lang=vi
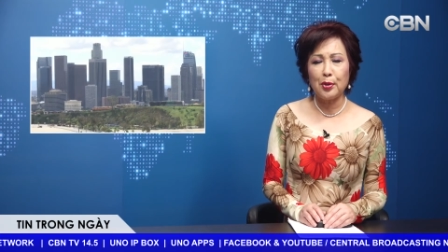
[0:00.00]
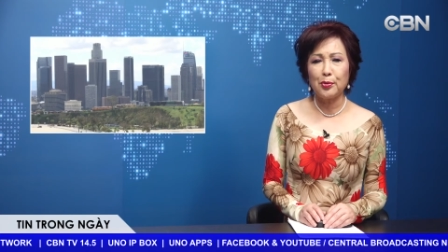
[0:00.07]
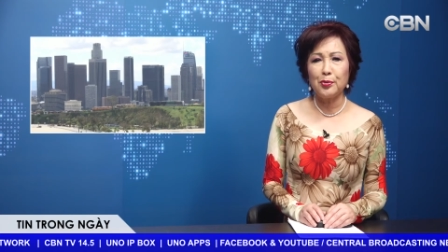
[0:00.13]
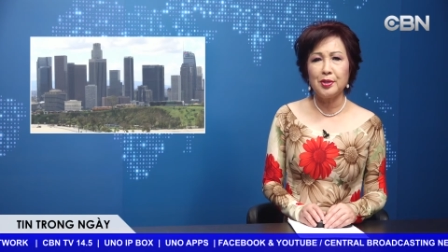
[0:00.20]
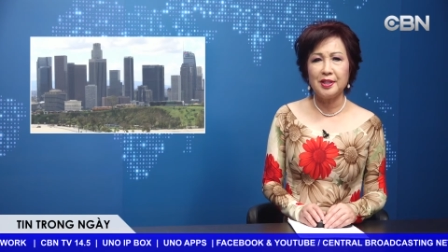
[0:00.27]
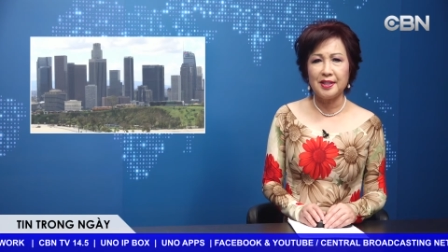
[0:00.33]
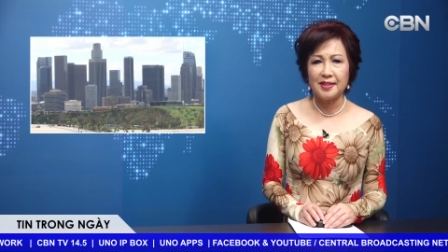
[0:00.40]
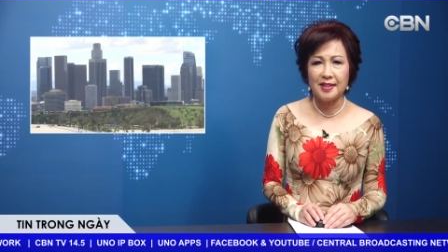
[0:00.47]
của
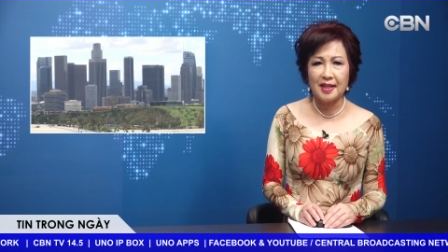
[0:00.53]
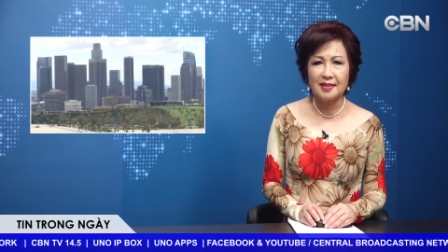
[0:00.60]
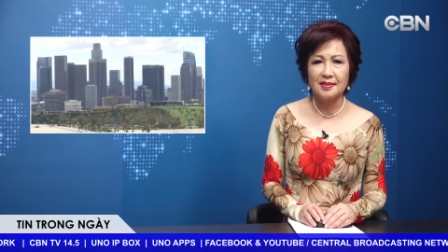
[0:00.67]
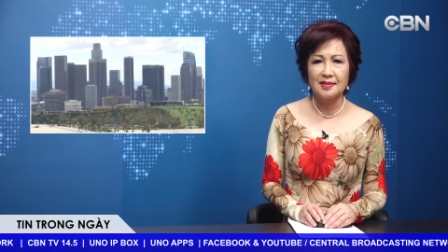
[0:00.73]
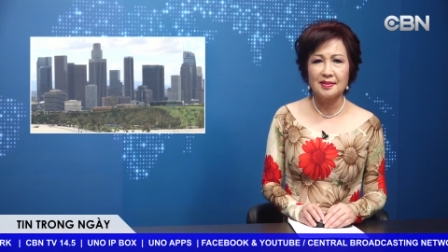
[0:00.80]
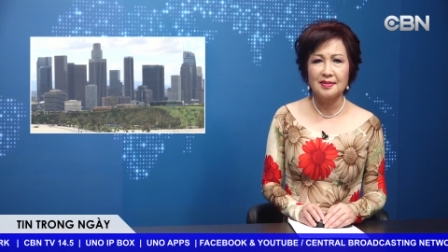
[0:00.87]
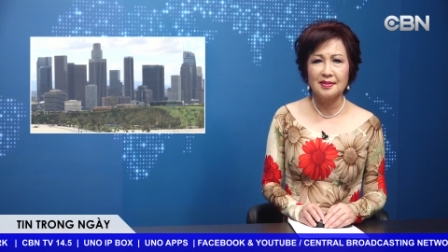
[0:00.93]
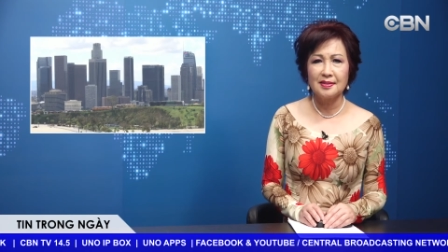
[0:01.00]
người dân.
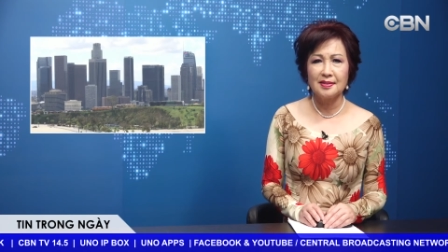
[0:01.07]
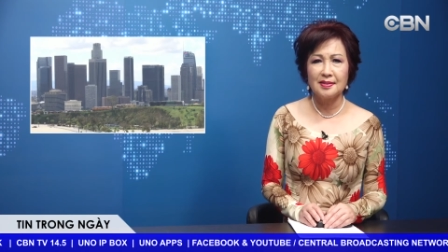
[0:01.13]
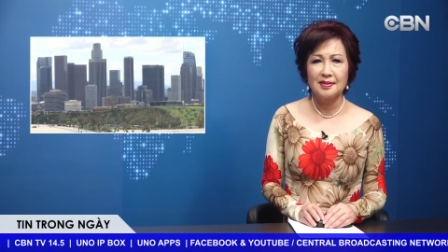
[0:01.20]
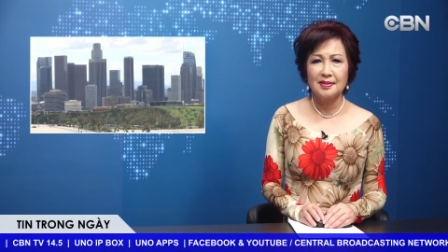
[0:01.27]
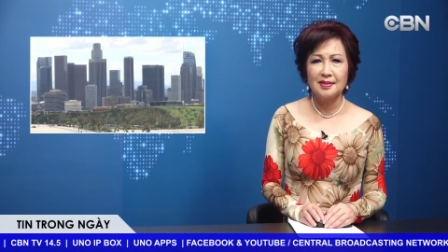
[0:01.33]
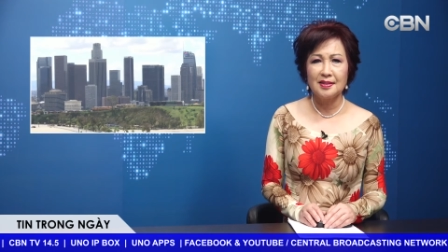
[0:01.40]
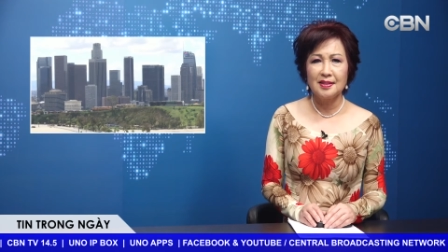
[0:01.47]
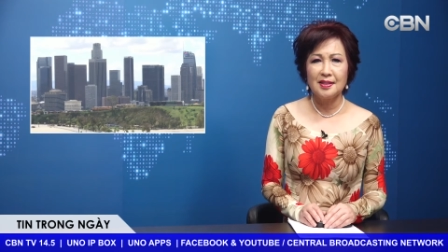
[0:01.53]

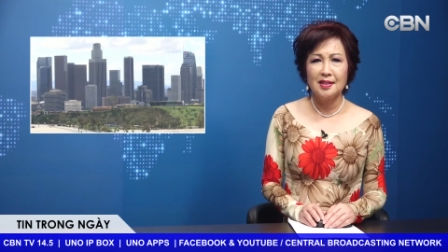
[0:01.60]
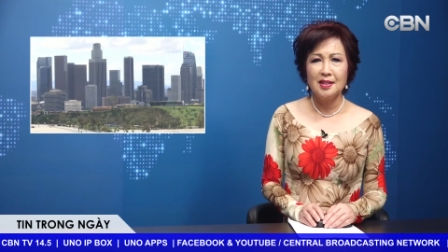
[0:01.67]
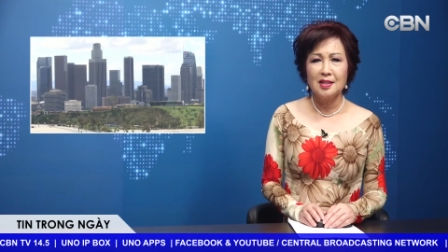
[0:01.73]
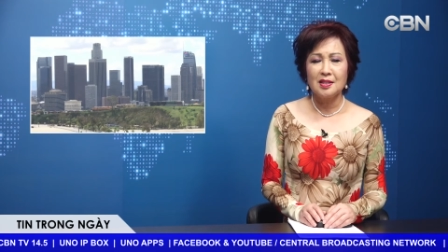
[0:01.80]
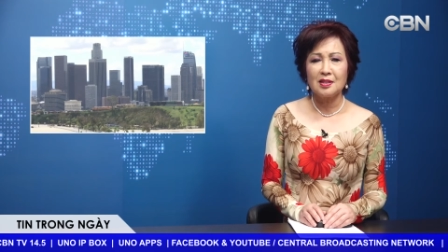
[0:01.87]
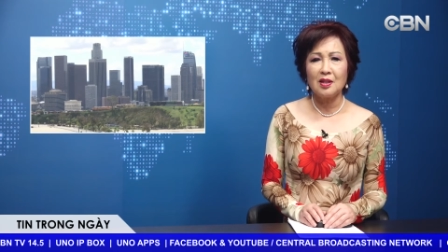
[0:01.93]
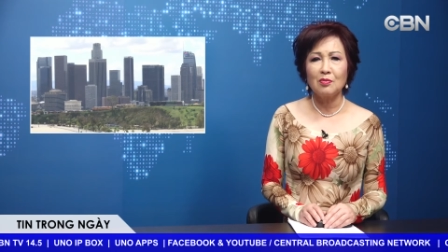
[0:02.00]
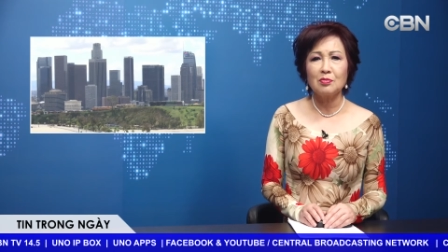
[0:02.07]

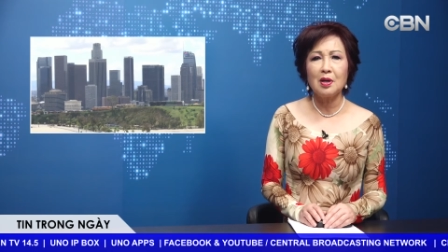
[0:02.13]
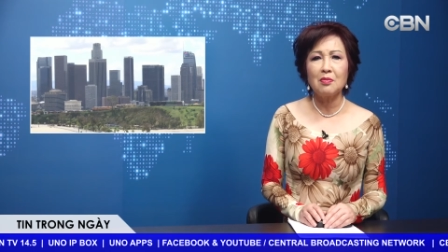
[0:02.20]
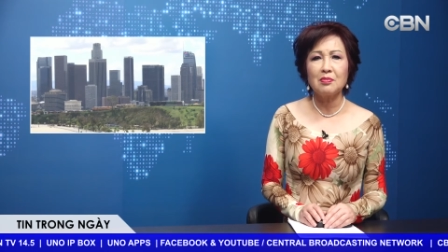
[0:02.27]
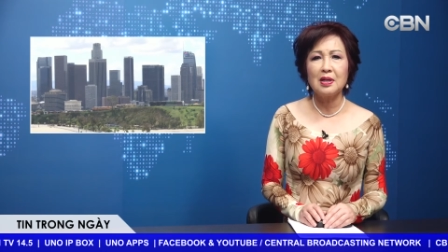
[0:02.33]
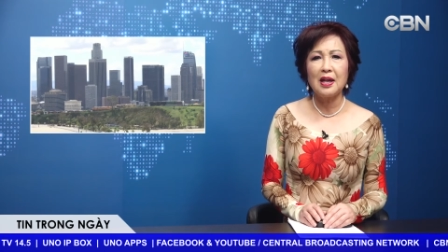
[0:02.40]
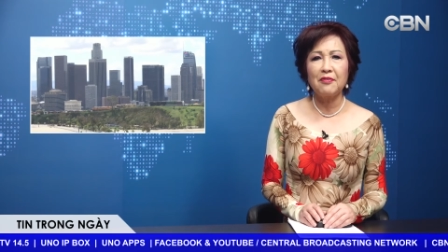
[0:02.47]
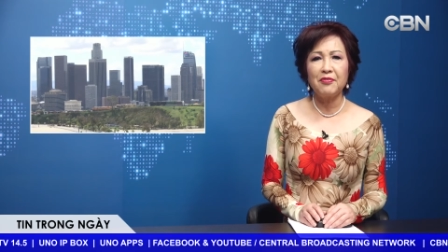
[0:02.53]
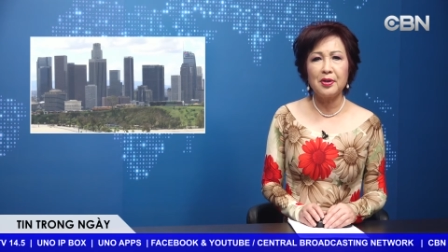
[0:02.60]
Thống đốc
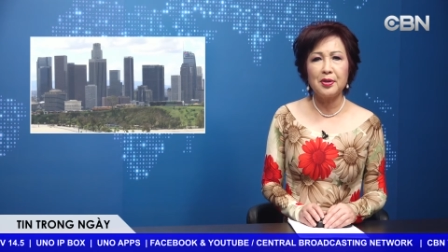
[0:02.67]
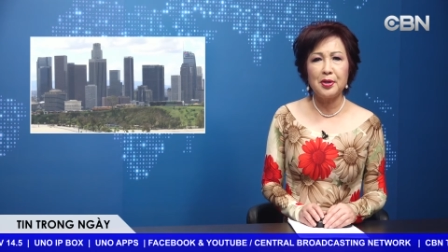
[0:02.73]
Gavin